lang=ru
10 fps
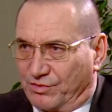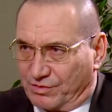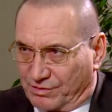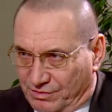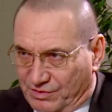
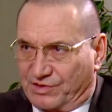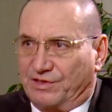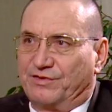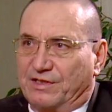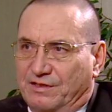он
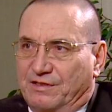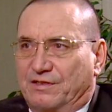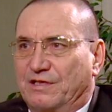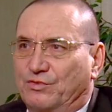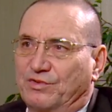человек
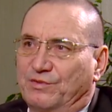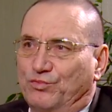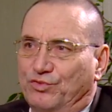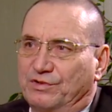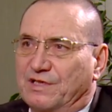которые
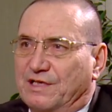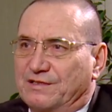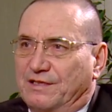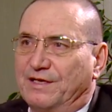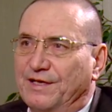будет
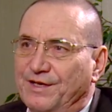драться